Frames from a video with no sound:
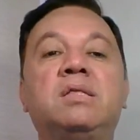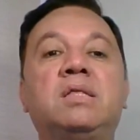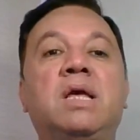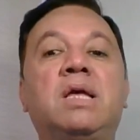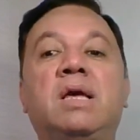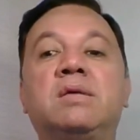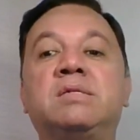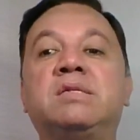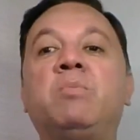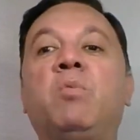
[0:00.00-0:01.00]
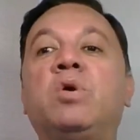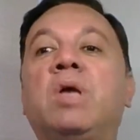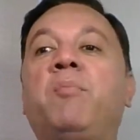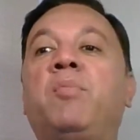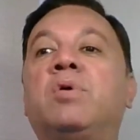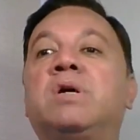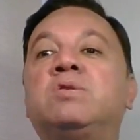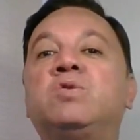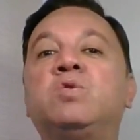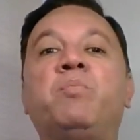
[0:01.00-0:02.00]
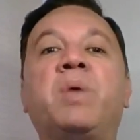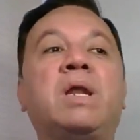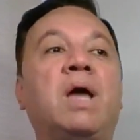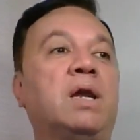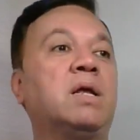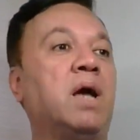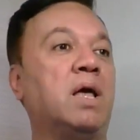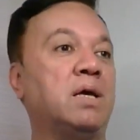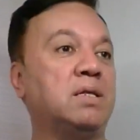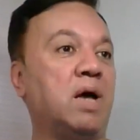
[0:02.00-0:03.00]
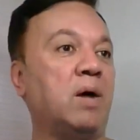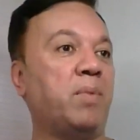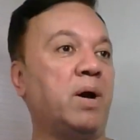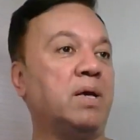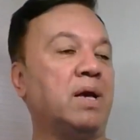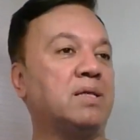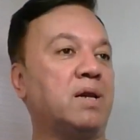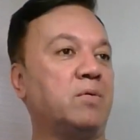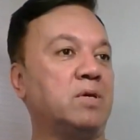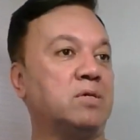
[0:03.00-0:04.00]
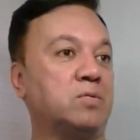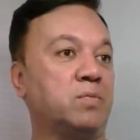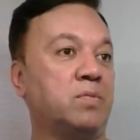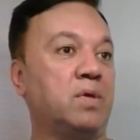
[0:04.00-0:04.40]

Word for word: de que sí voy a poder superar cada etapa que atravieso,